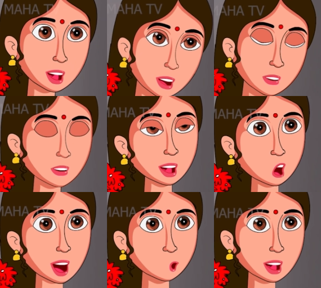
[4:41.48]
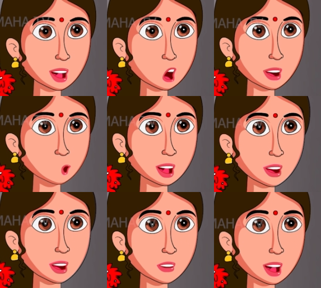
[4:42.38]
నాకిప్పుడు నీరసంగా
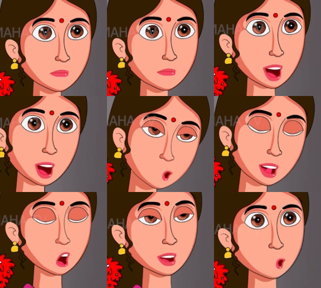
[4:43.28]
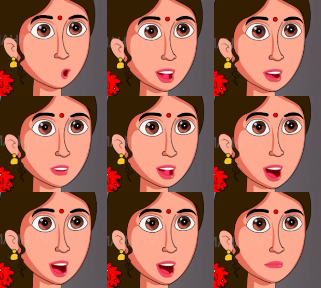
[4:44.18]
ఉందత్తమ్మా రేపొద్దున్న
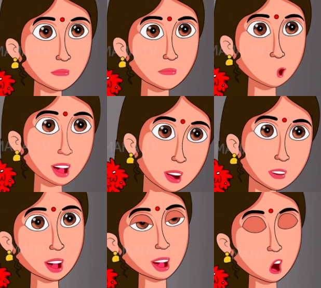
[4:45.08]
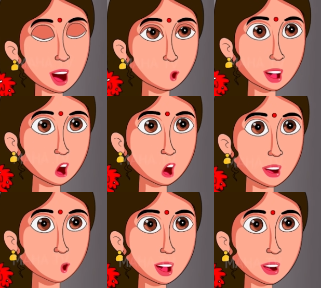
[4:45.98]
కడుగుతాలేండి పోనీ గంట తర్వాత
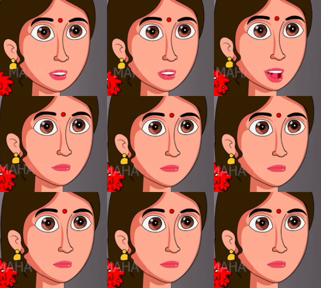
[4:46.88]
కడుగుతాను